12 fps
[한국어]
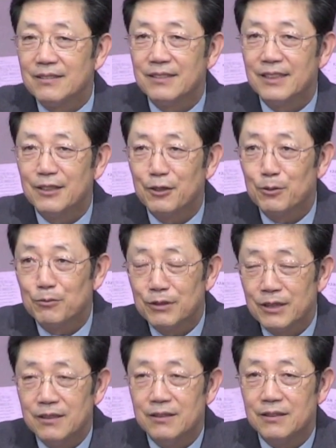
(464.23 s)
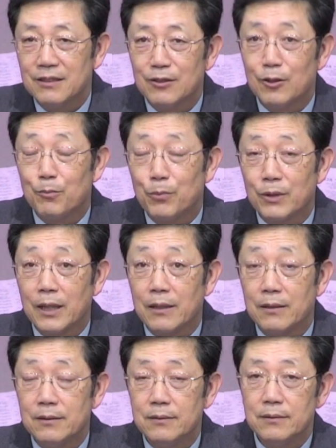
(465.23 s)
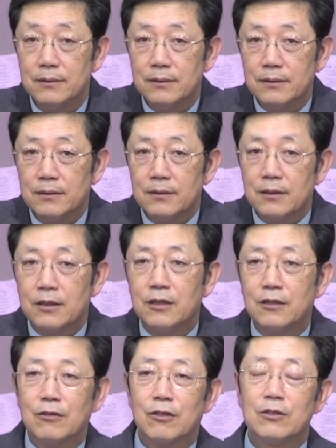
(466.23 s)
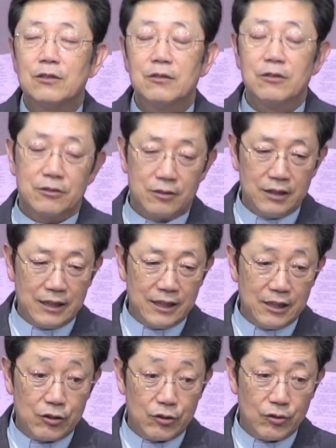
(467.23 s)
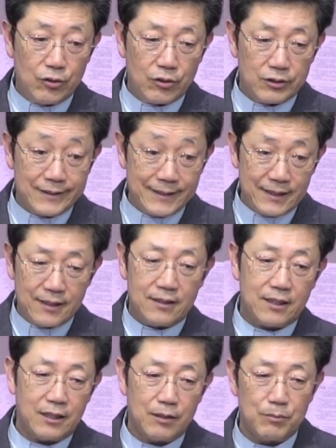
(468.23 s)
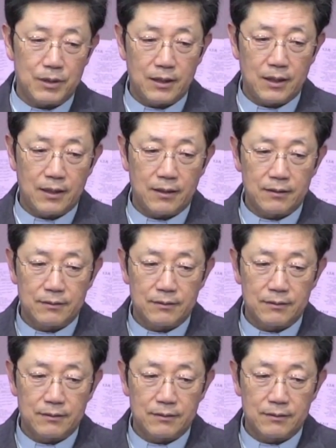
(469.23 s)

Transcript: 예, 우리는 그것보다는 그런 것을 이길 수 있는 것은 칭찬입니다.